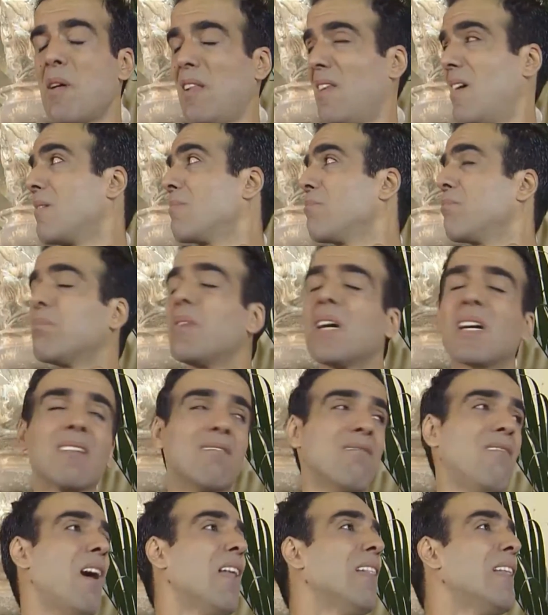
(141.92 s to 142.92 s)
Babalar bakın
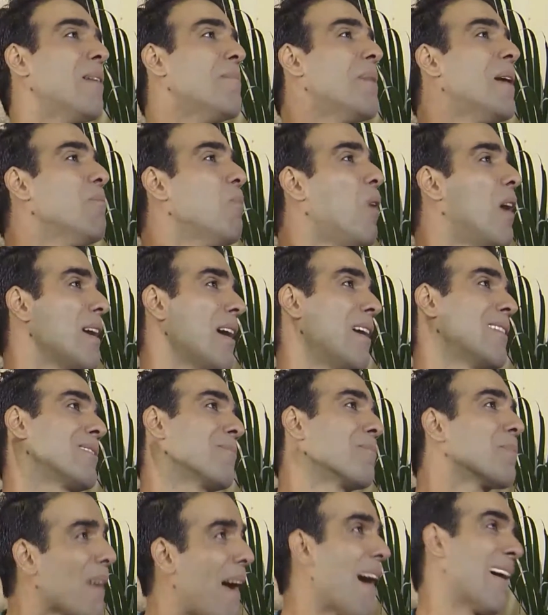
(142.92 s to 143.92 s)
vallahi ben bu
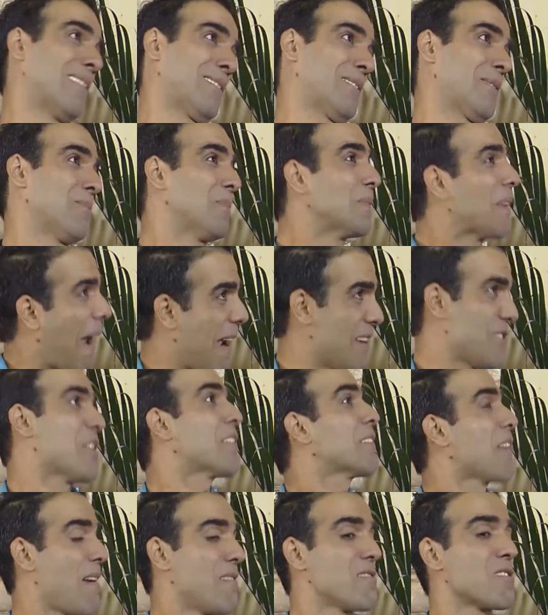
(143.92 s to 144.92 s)
hayatı bıraktım.
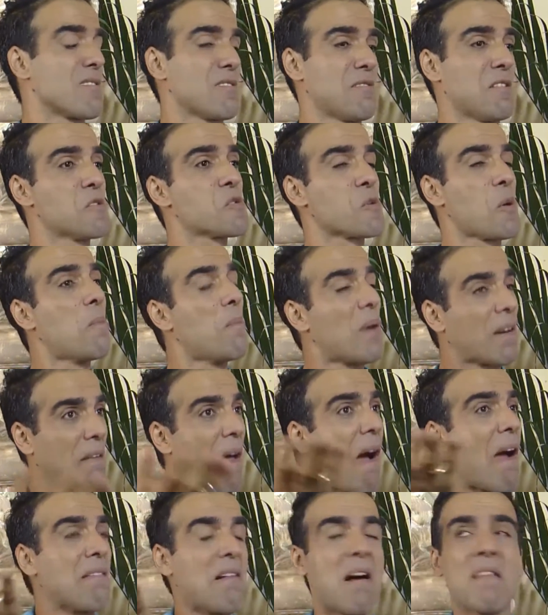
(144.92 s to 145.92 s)
Gerçekten ciddi söylüyorum.
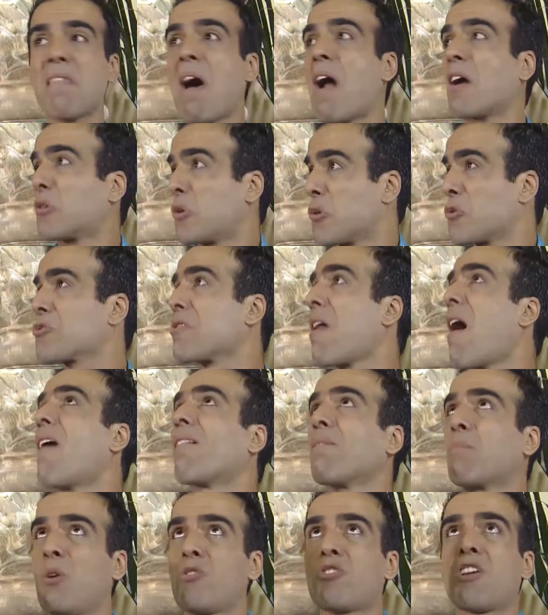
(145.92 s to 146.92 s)
Bakın hayvanlar,
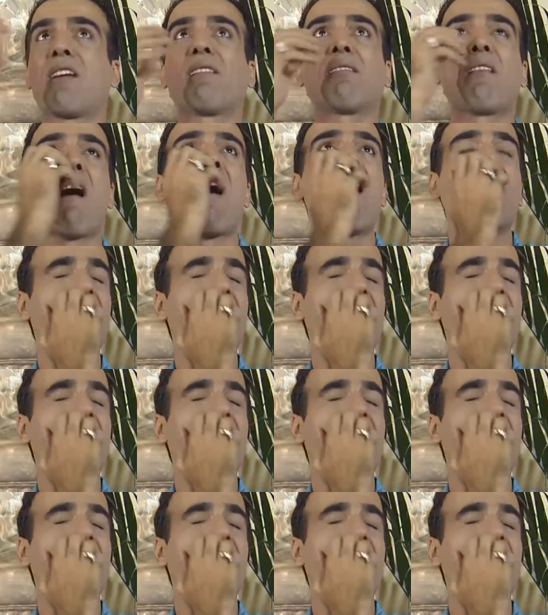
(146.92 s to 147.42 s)
kuşlar, böcekler.